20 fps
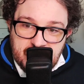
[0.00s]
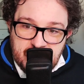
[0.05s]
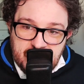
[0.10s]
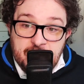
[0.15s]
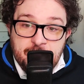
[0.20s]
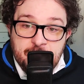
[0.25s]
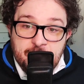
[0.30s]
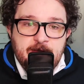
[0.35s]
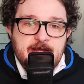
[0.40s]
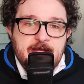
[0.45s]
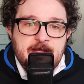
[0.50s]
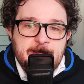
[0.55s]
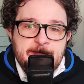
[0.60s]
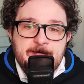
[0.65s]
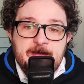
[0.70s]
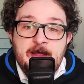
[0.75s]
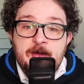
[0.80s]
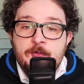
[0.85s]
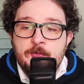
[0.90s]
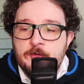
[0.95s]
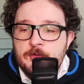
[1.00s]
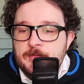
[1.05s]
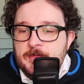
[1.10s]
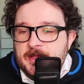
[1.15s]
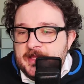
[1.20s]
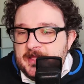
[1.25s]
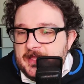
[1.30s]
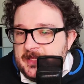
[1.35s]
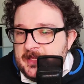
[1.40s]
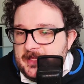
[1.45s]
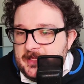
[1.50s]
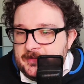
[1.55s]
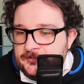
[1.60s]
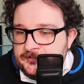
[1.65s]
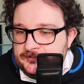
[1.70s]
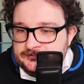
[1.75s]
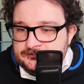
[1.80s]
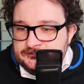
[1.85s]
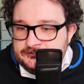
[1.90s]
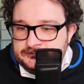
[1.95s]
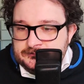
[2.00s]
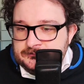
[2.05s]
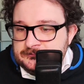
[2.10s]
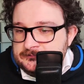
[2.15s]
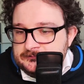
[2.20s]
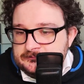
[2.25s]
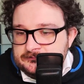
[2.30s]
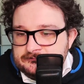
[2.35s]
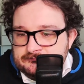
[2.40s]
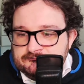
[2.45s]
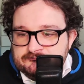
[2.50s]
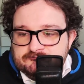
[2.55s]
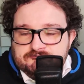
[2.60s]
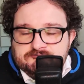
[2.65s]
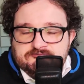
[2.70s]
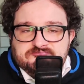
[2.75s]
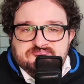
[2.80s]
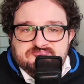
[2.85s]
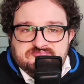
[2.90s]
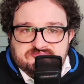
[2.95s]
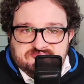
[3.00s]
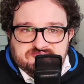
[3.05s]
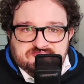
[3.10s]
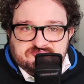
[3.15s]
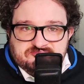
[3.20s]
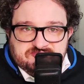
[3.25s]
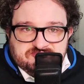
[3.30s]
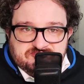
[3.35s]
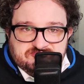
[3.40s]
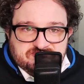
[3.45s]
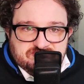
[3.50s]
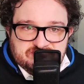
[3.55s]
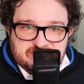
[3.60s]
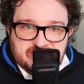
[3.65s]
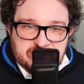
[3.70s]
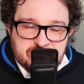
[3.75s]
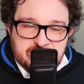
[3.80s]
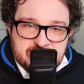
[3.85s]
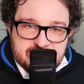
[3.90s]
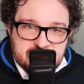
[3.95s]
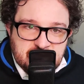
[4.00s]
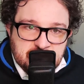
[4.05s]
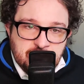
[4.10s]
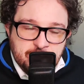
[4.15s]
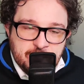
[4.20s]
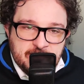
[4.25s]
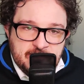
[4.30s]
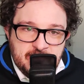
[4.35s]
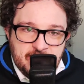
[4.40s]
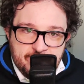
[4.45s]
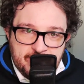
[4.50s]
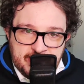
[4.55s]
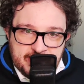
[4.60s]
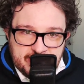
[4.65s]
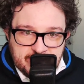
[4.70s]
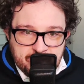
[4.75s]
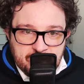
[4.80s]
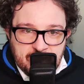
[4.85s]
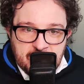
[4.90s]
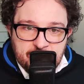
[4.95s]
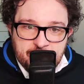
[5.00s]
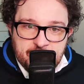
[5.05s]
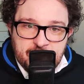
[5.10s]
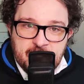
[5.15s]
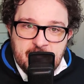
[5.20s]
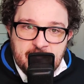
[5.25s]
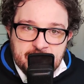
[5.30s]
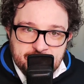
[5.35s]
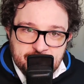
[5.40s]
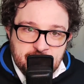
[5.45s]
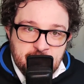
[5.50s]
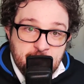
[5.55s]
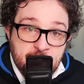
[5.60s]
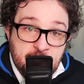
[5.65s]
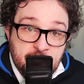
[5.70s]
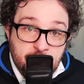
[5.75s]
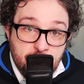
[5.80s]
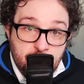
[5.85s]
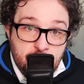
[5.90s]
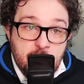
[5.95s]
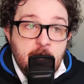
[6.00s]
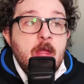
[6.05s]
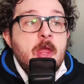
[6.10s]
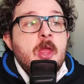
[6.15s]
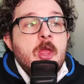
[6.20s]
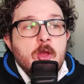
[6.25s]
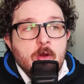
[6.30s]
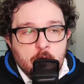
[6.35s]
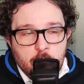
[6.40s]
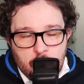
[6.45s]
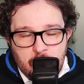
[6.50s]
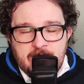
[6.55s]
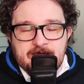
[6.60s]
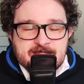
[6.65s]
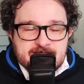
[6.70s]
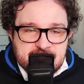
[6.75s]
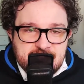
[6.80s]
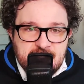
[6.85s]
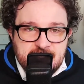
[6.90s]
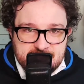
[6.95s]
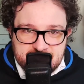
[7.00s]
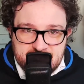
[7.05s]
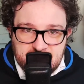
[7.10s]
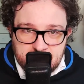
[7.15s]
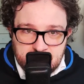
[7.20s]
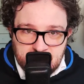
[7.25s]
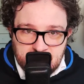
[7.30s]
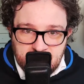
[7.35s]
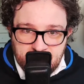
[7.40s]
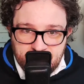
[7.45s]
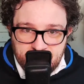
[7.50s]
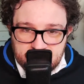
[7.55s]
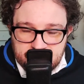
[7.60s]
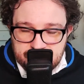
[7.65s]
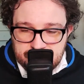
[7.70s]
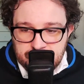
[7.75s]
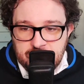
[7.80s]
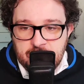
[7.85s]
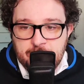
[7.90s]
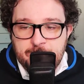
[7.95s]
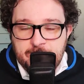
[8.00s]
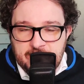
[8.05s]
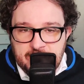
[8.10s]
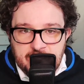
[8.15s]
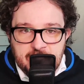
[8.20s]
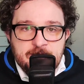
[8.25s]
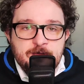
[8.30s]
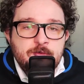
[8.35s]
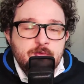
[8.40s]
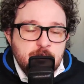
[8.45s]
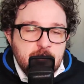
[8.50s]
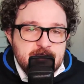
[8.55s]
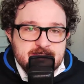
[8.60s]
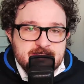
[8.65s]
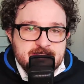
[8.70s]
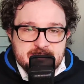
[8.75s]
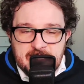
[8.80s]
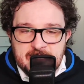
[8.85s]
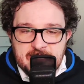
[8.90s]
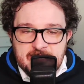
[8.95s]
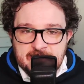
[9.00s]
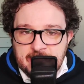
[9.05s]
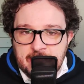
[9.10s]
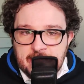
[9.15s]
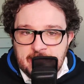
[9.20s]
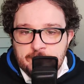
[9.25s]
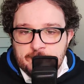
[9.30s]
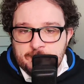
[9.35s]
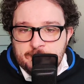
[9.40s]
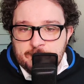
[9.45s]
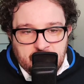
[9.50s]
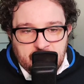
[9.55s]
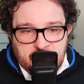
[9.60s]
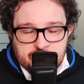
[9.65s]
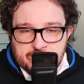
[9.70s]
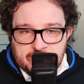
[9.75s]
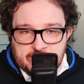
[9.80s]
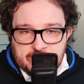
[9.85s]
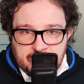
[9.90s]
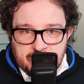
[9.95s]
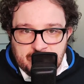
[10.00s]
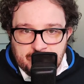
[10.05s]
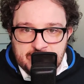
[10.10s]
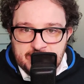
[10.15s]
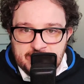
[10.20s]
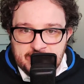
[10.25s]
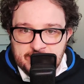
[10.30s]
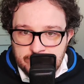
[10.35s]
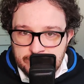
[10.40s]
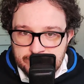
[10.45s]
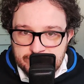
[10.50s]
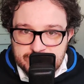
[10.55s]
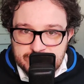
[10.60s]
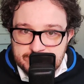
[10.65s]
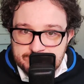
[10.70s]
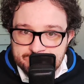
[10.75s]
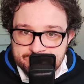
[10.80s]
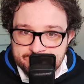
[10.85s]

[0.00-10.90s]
E quindi Eolm, che non, non è stato praticamente mai impiegato nemmeno lui. Qua sì che c'è una riflessione perché i due esterni che hai comprato praticamente non li usi.